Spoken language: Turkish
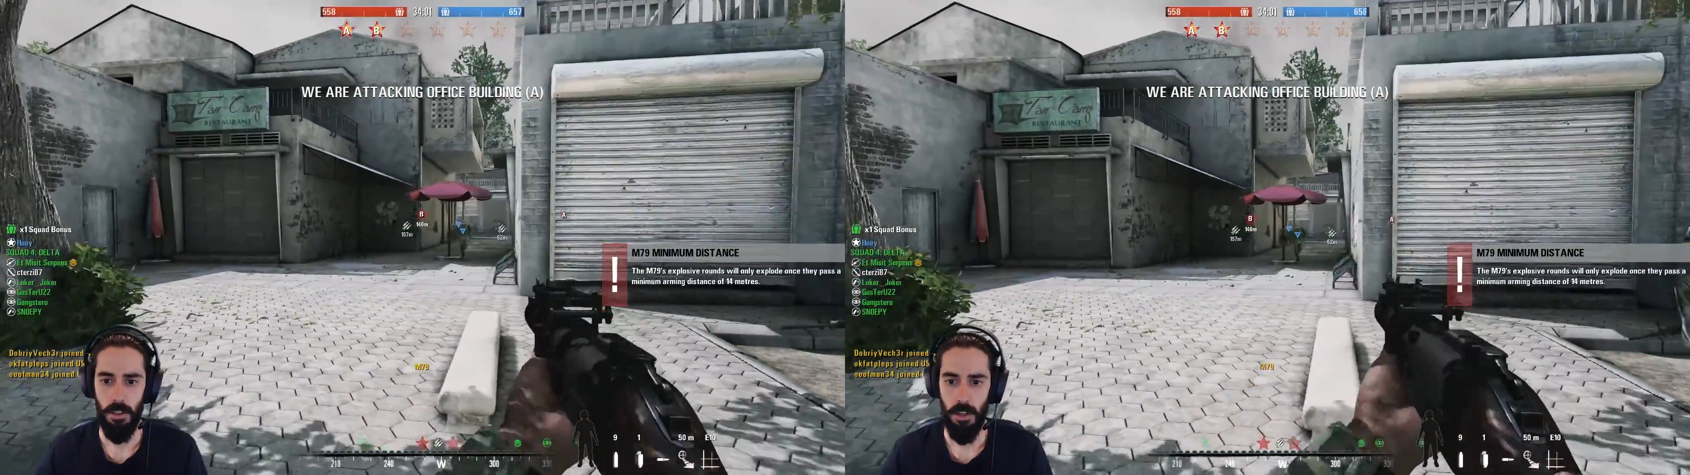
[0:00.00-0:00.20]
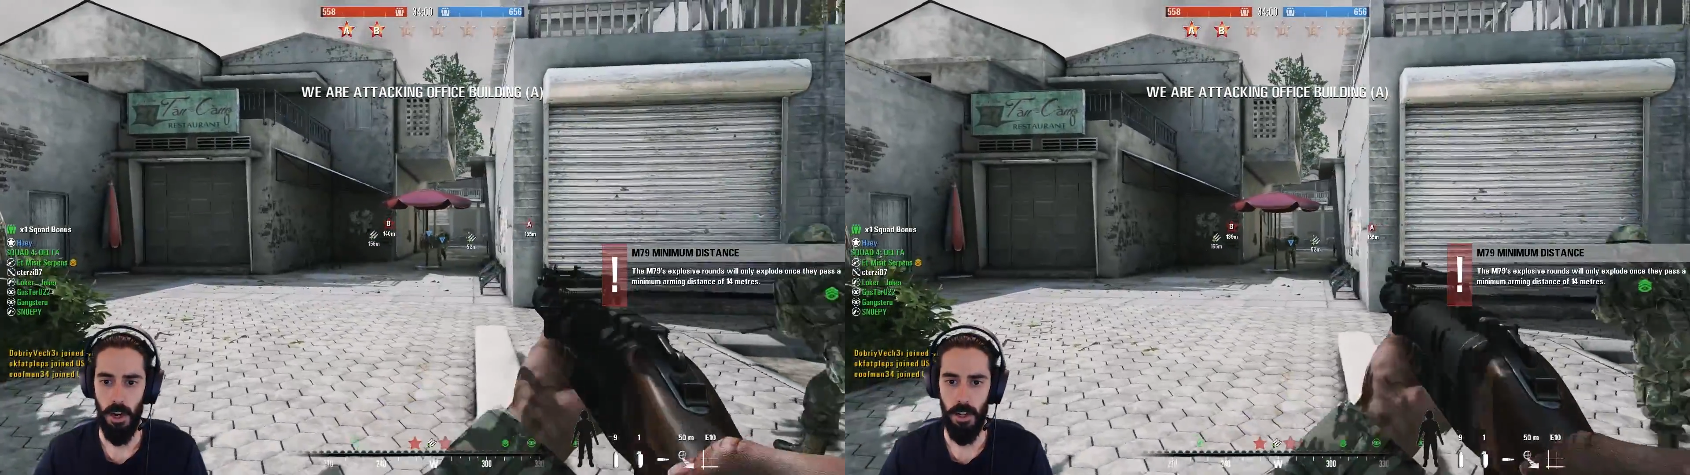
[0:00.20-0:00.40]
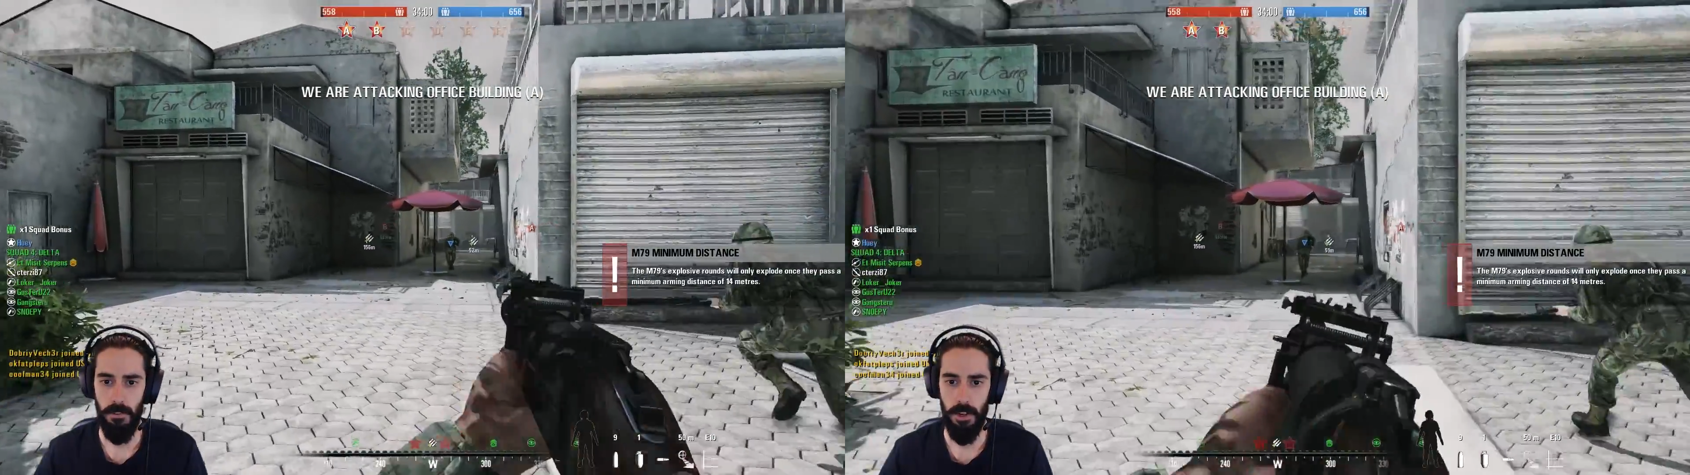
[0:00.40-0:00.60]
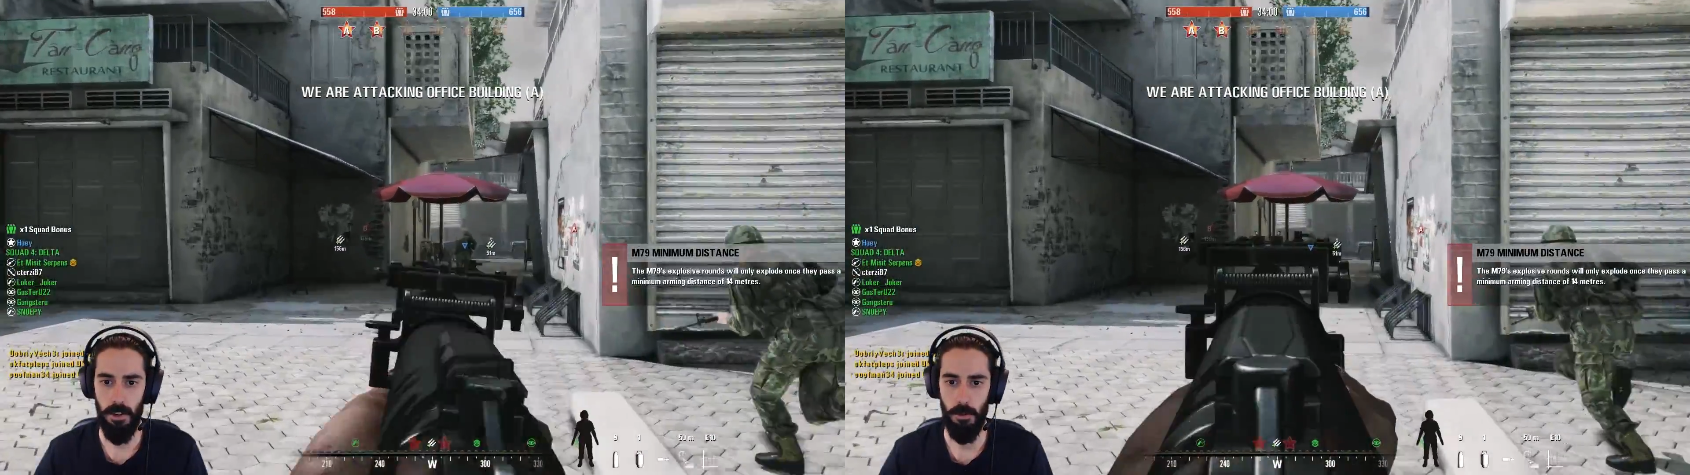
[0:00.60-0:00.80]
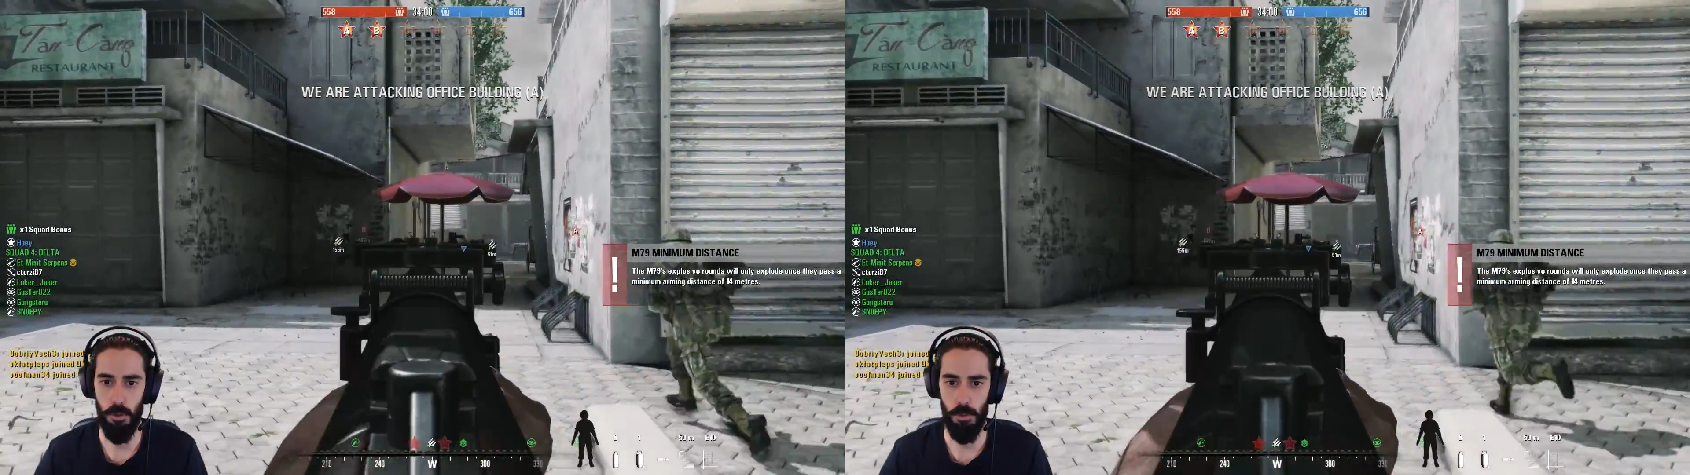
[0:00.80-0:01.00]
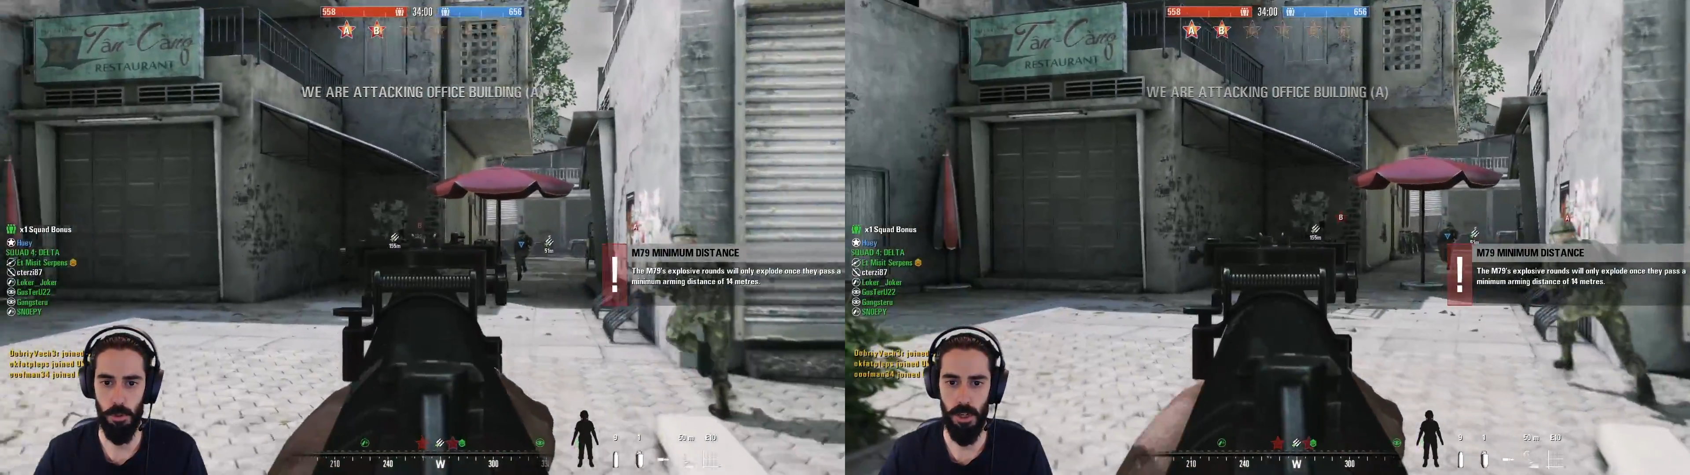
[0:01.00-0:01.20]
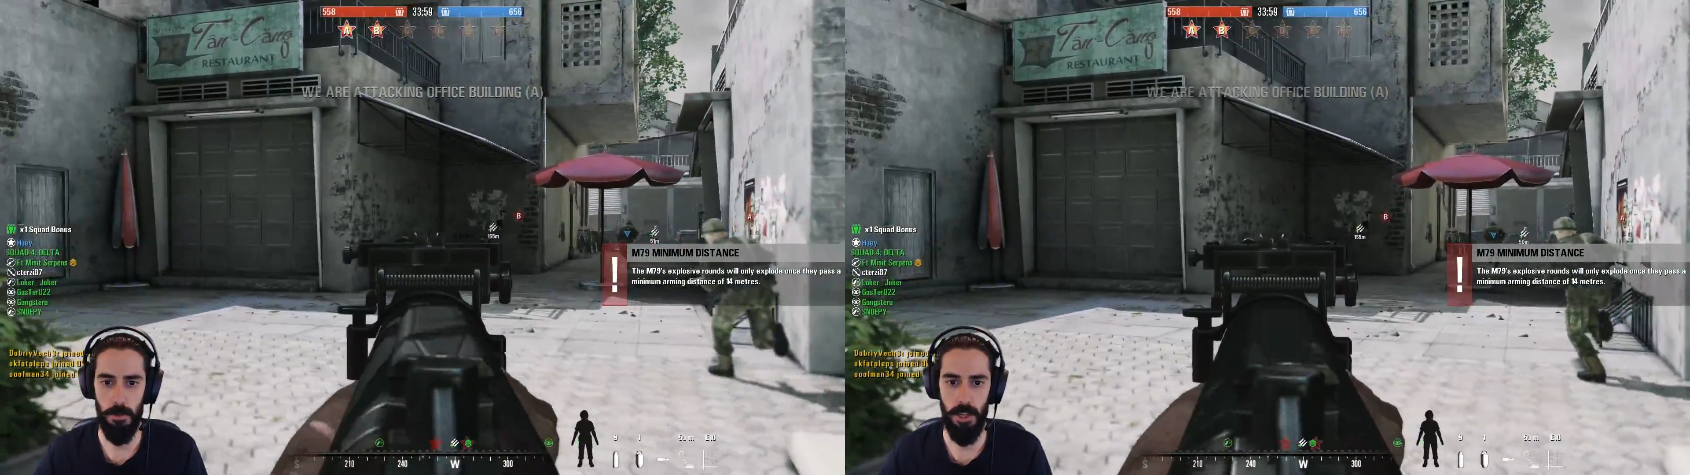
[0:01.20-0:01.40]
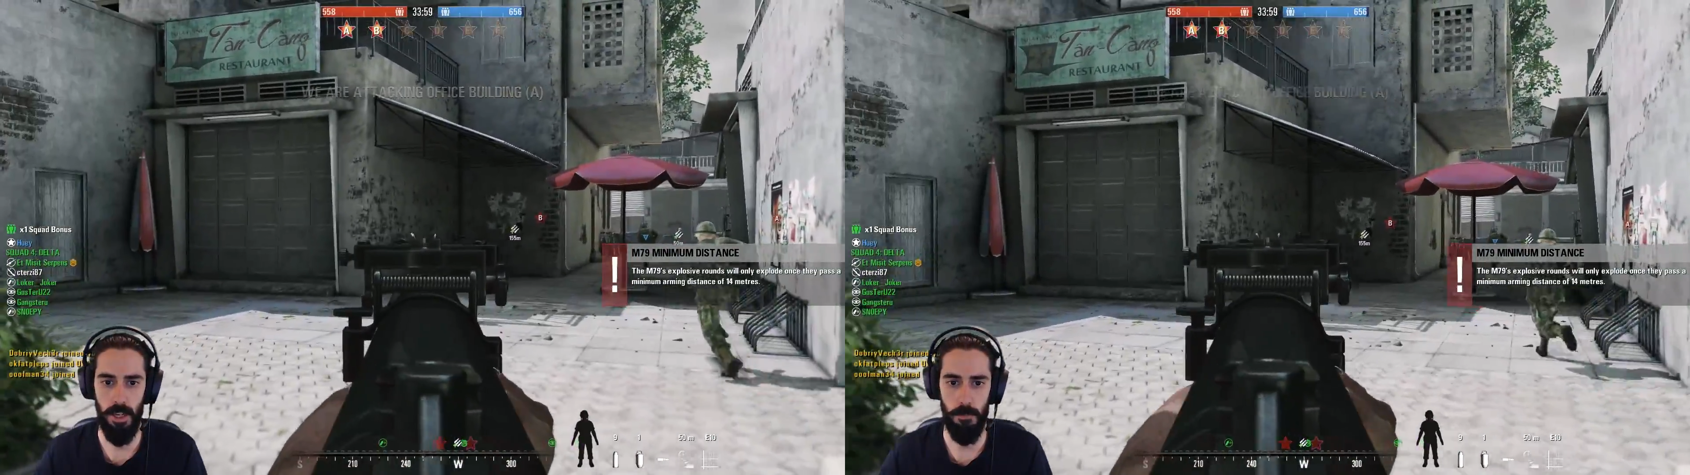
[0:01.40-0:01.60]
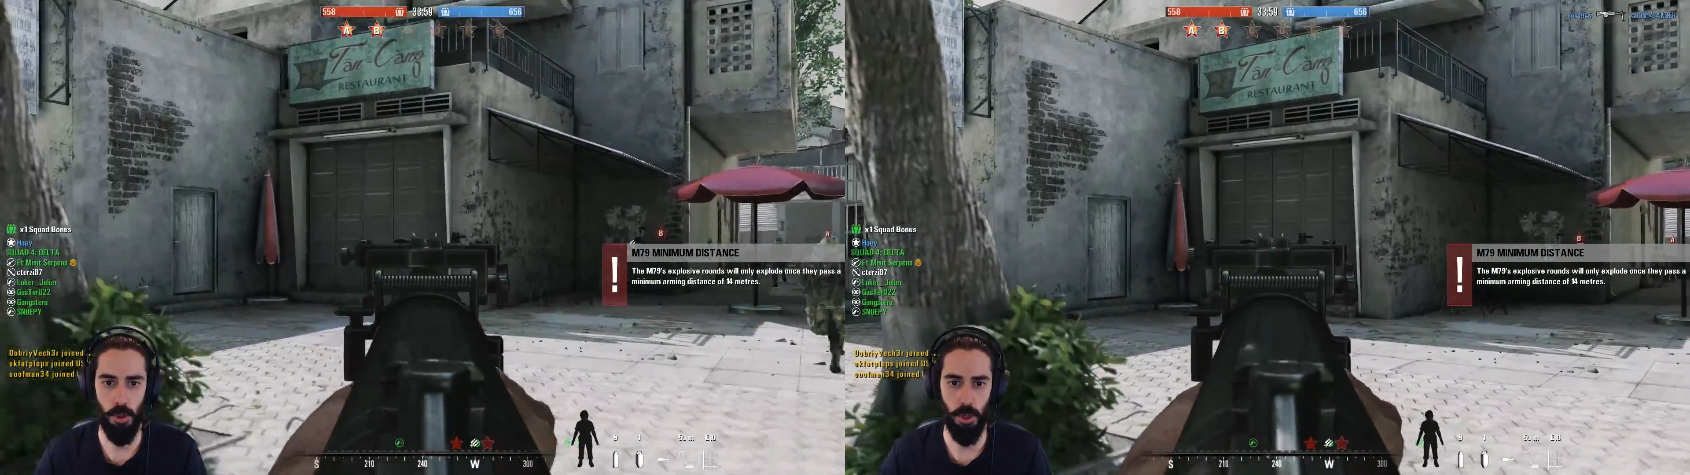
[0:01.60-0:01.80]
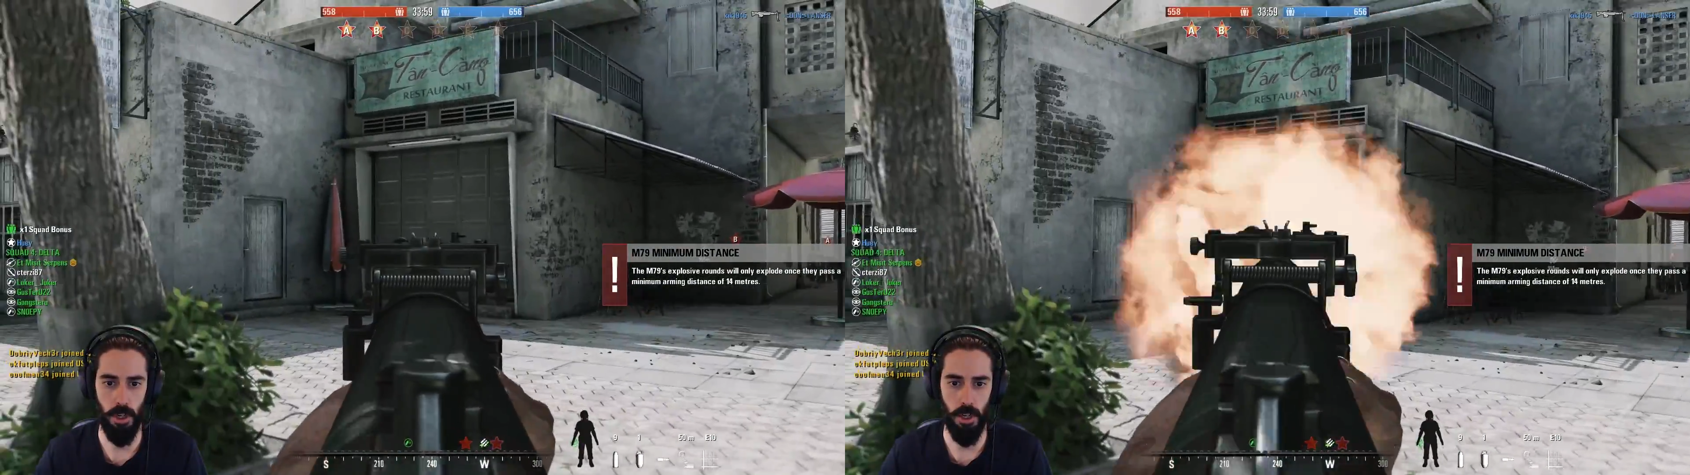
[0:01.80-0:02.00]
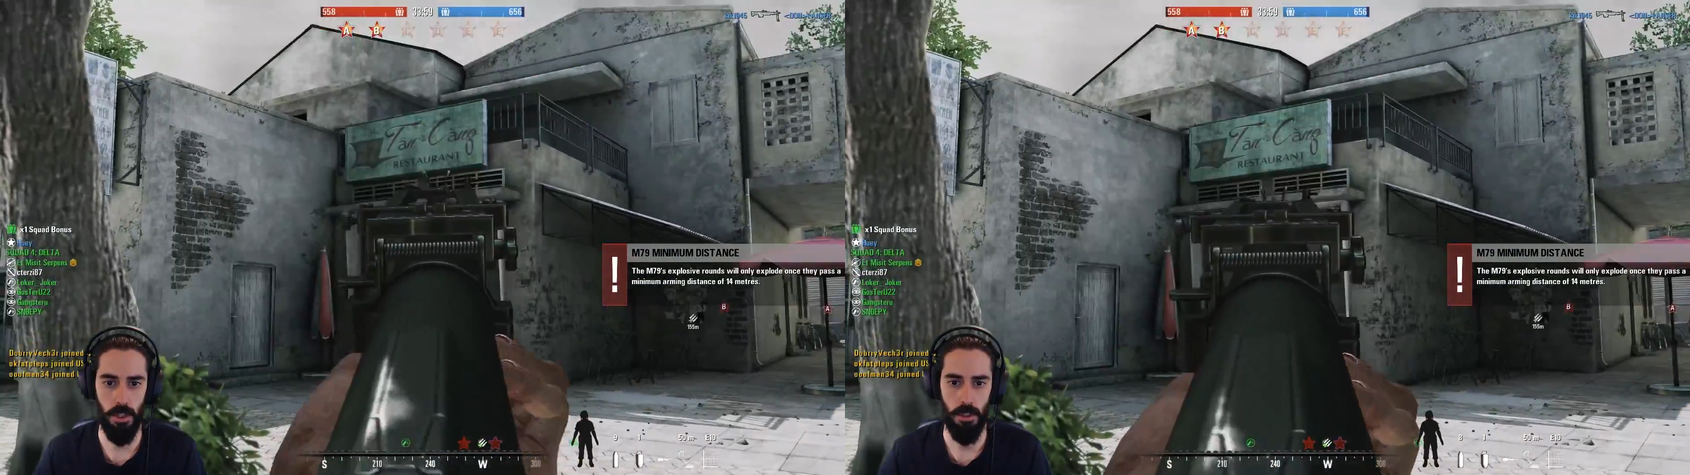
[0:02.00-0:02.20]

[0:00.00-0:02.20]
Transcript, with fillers: Alfa'yı alıyormuşuz. Silah bir deneyeyim mi şuraya?